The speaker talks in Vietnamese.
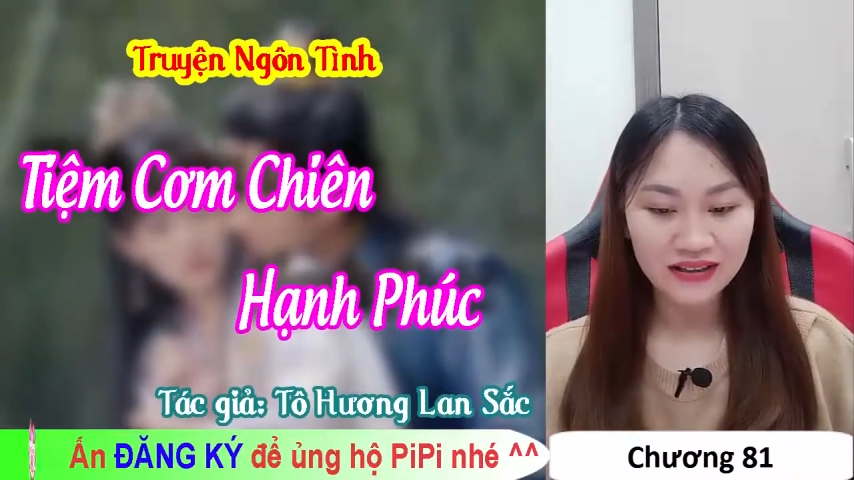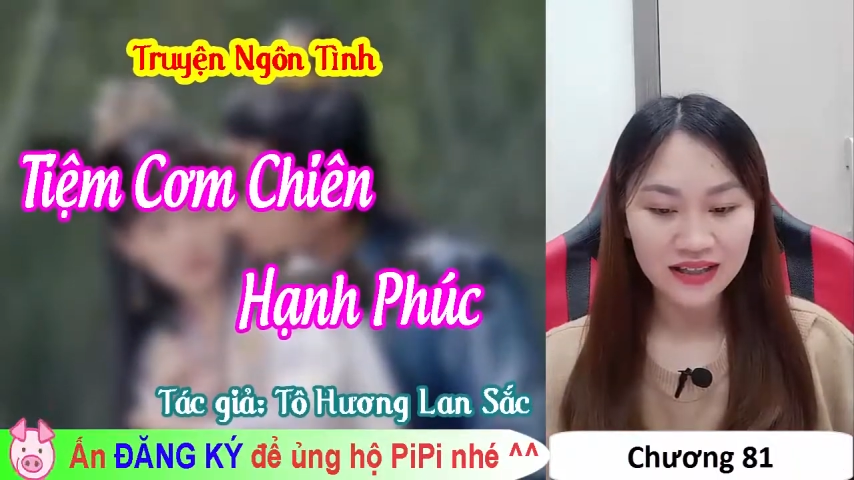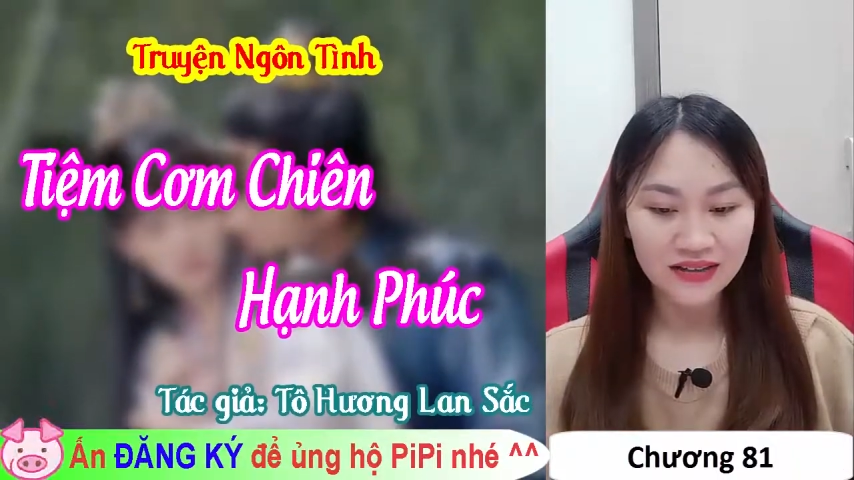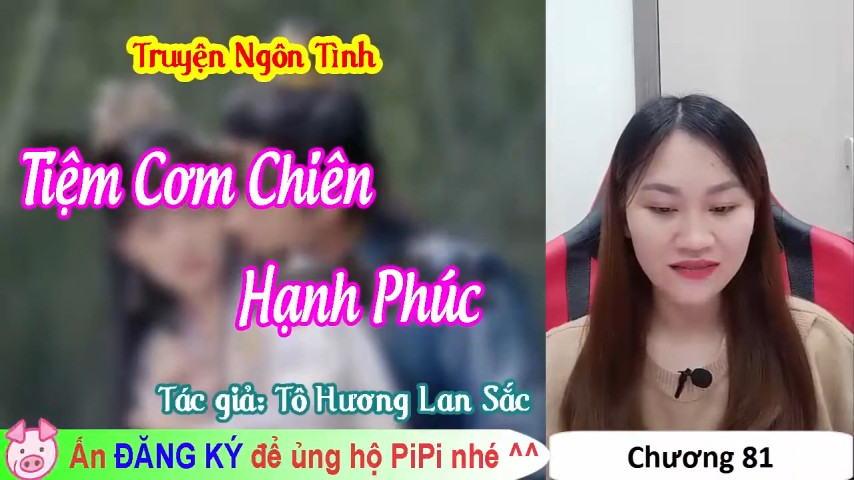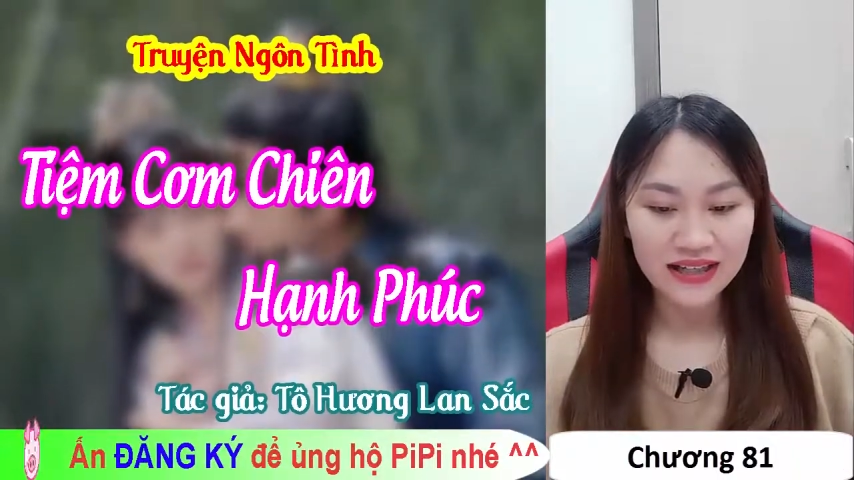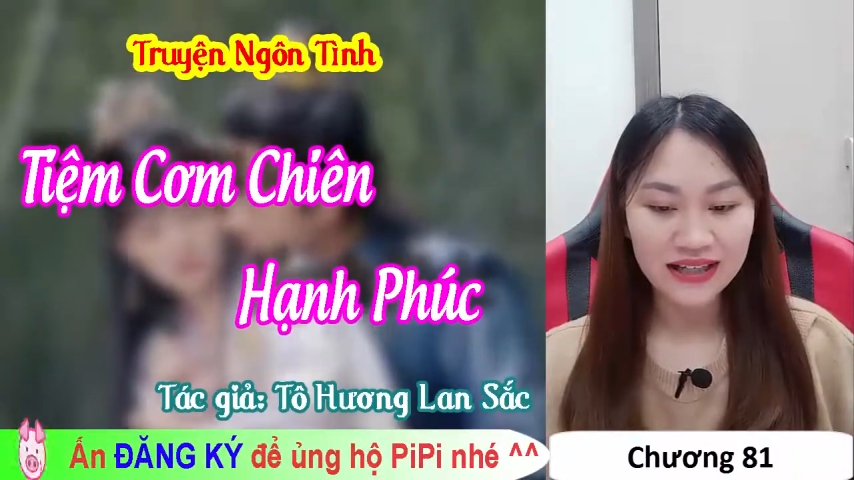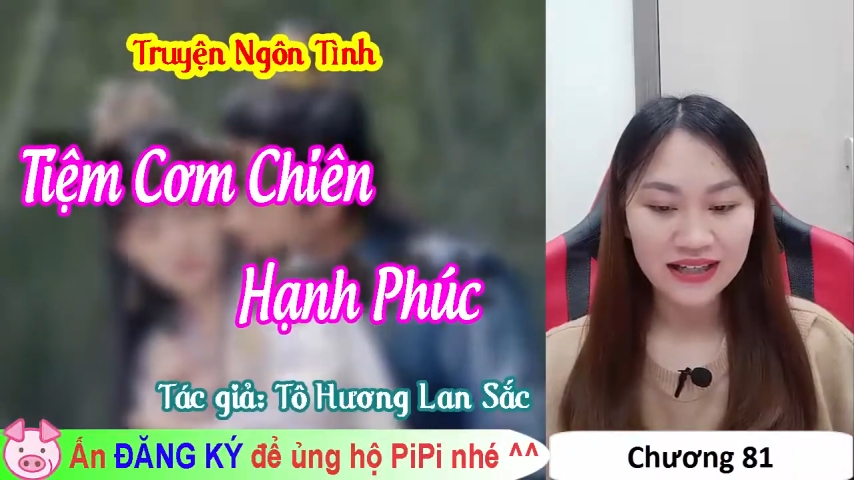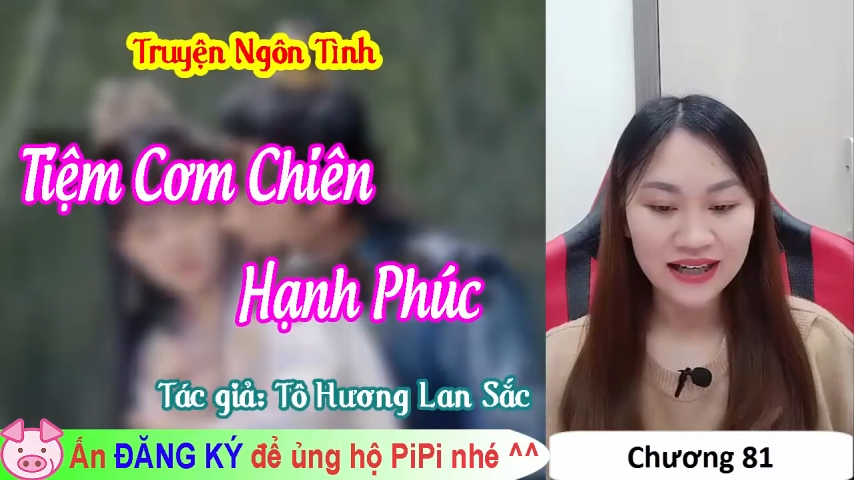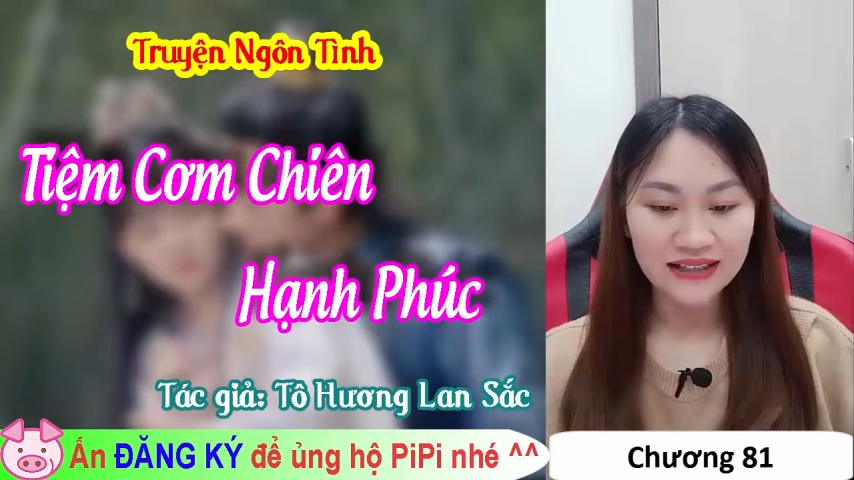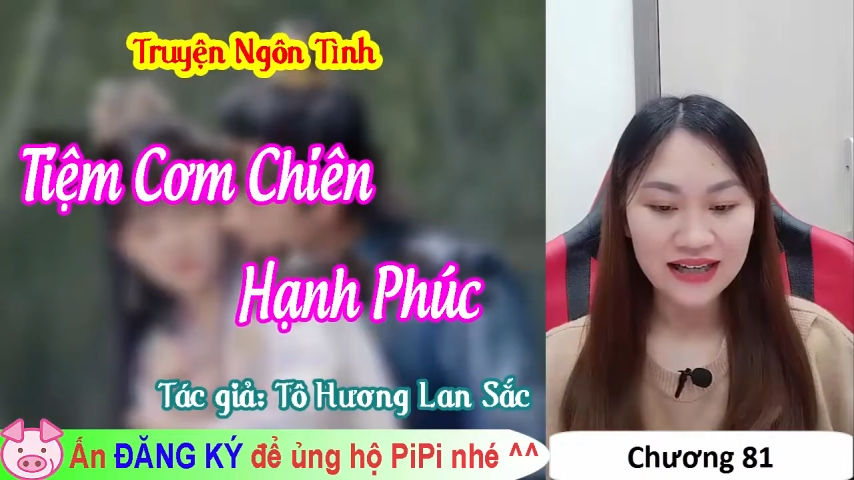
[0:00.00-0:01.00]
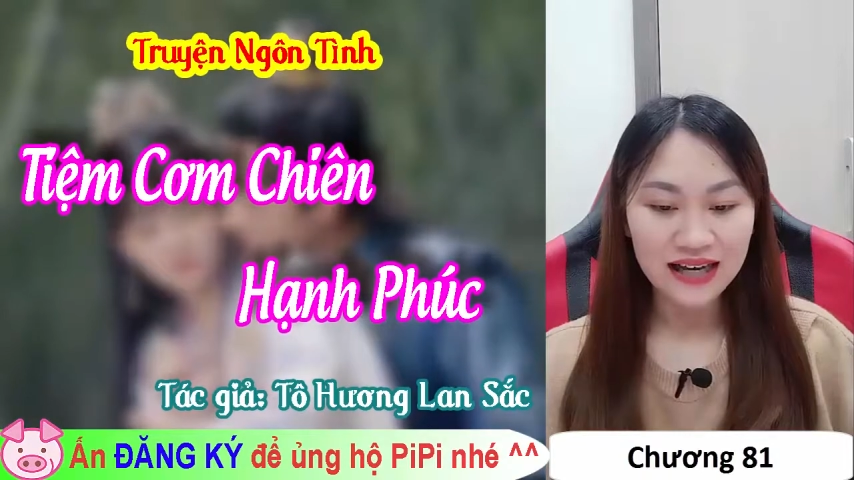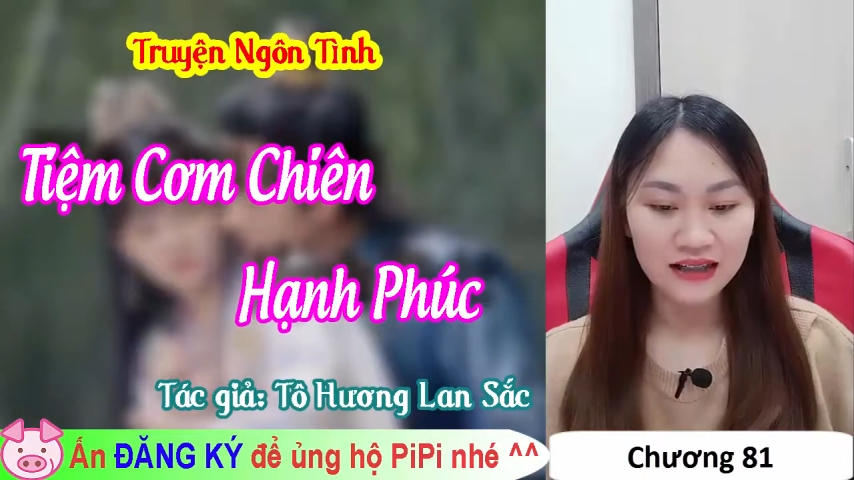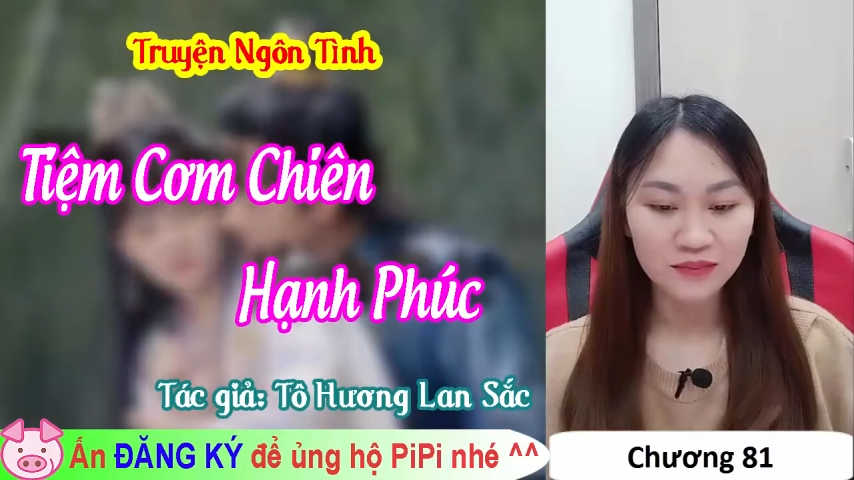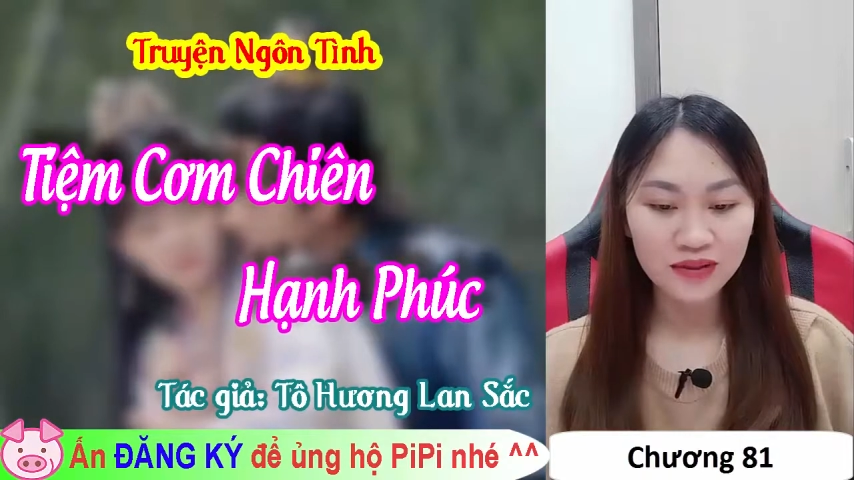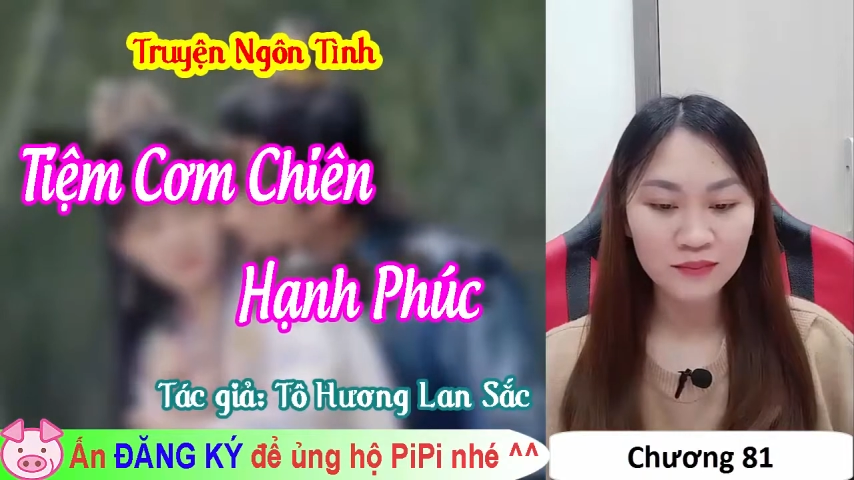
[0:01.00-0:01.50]
Thấy vậy, khán giả
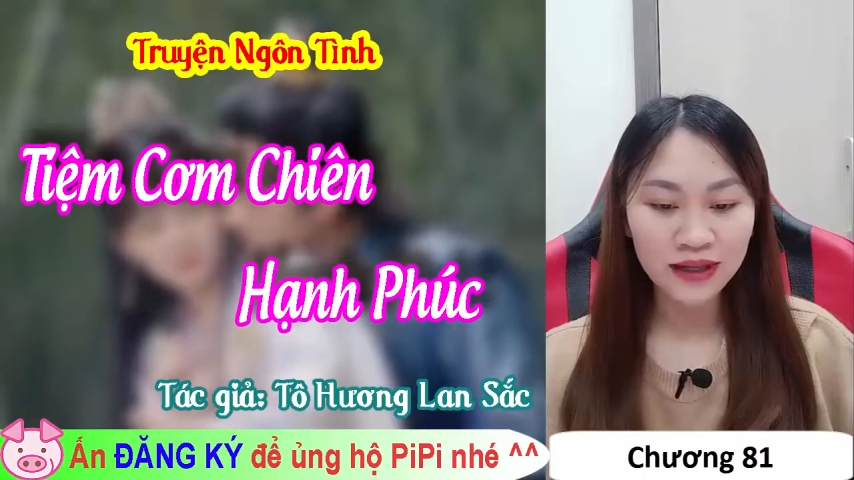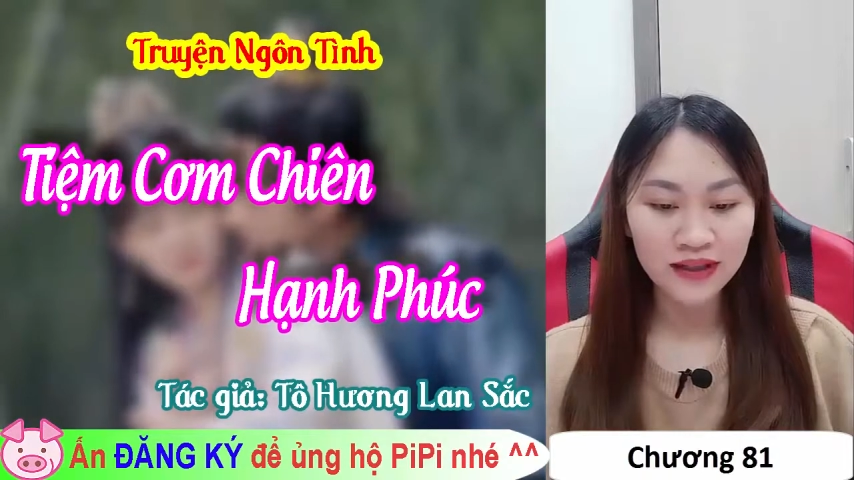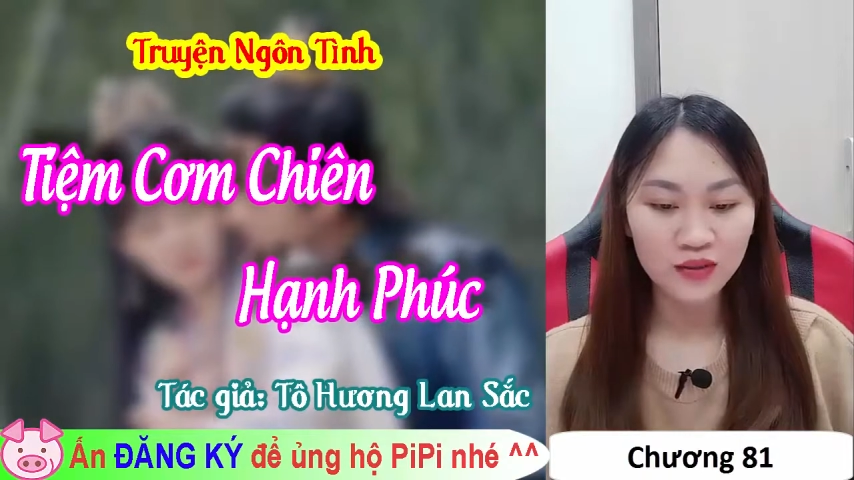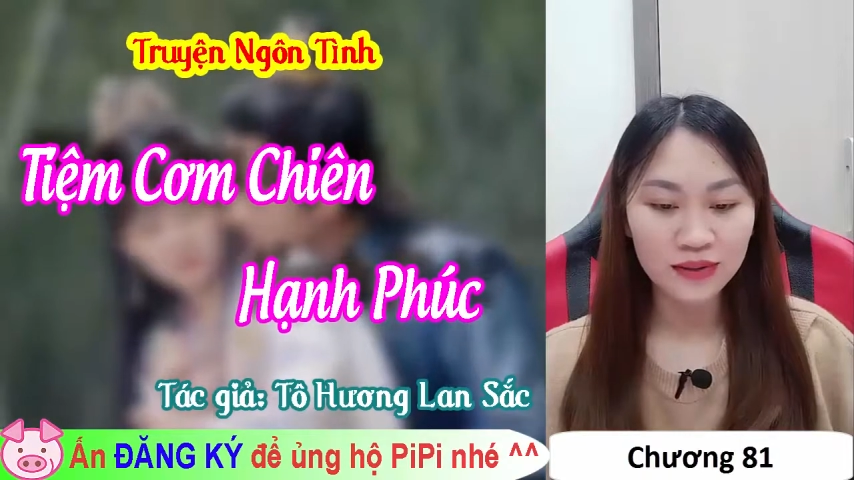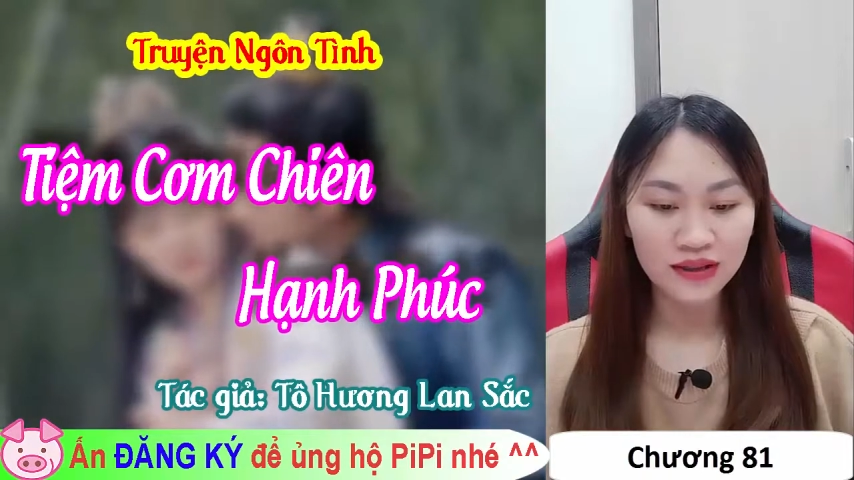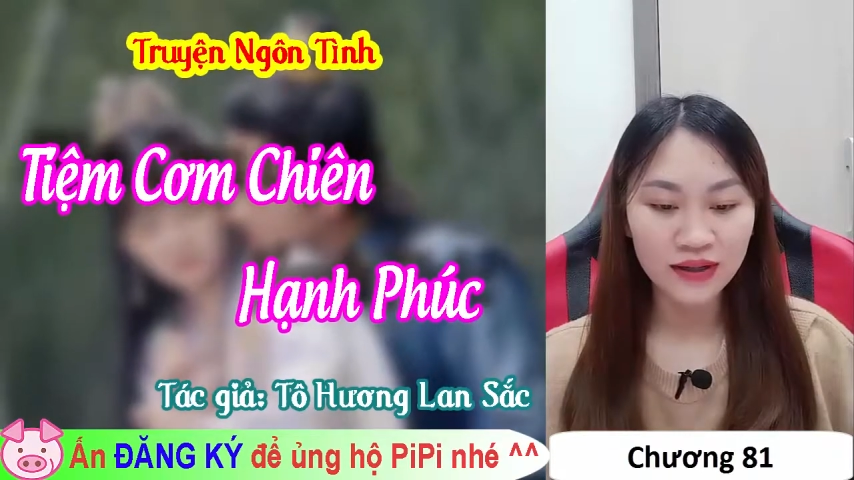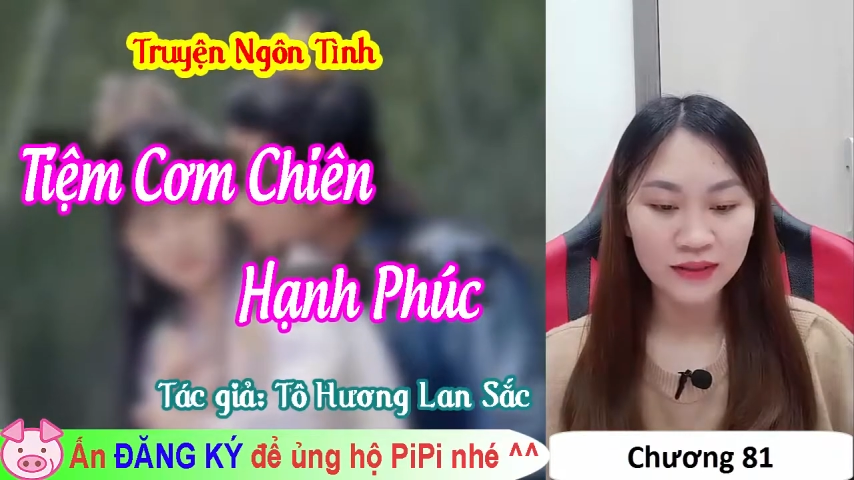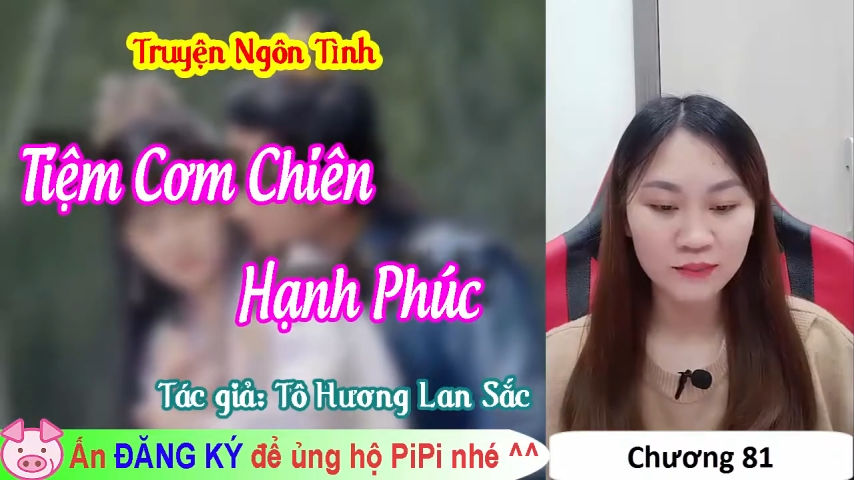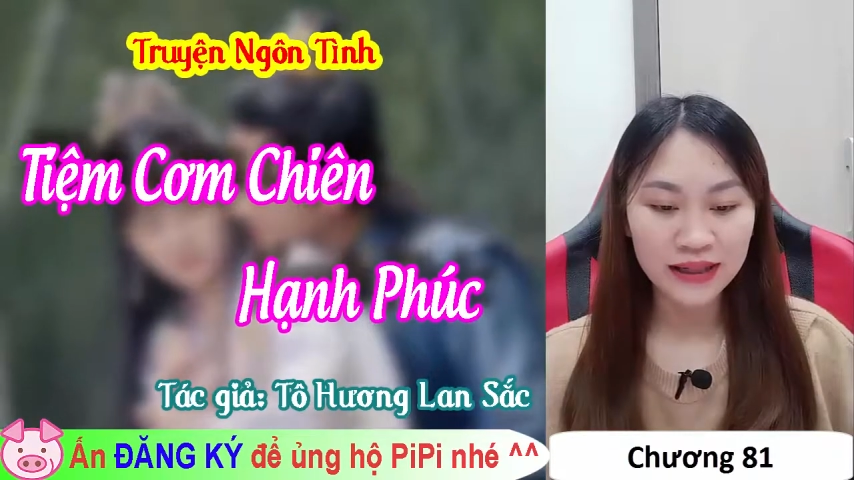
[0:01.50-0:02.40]
lập tức bắt đầu bình luận